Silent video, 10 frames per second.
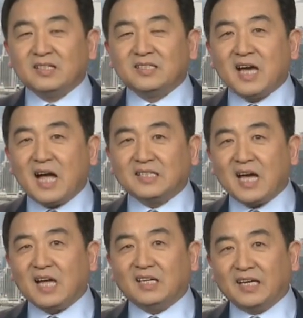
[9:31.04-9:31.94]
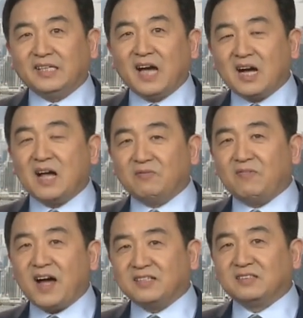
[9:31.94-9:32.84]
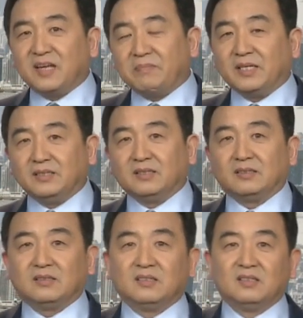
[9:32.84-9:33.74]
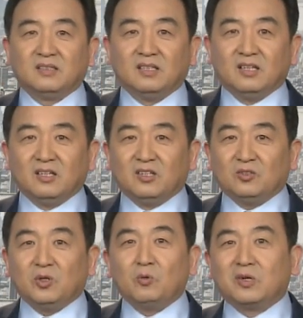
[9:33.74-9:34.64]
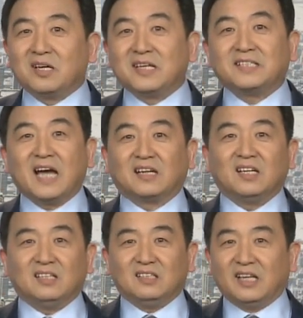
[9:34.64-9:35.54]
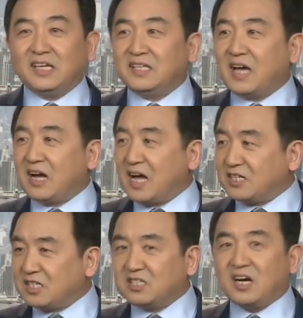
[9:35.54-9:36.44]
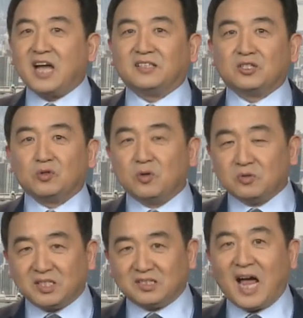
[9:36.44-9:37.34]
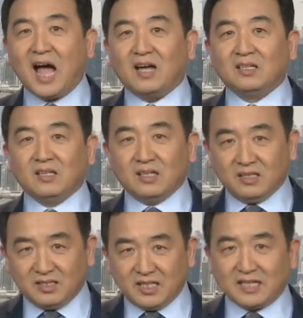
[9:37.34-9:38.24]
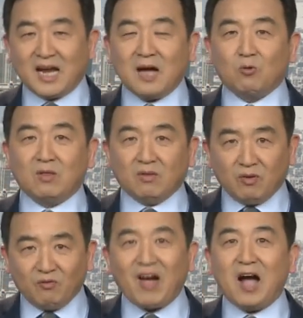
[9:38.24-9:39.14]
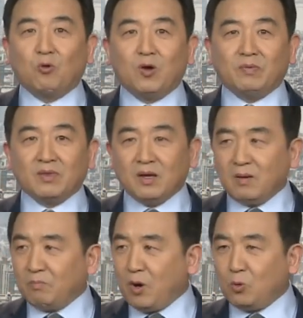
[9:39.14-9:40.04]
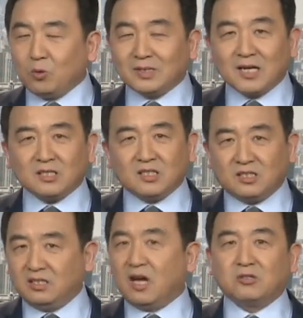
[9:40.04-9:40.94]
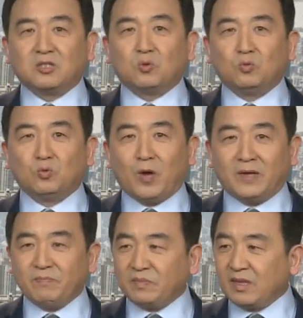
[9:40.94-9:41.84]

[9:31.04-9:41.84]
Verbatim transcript: 恰恰雷洋案发生在北京，所以我刚才讲了，雷洋案涉案的所有警察、检察官、法官，包括他只要是公务员，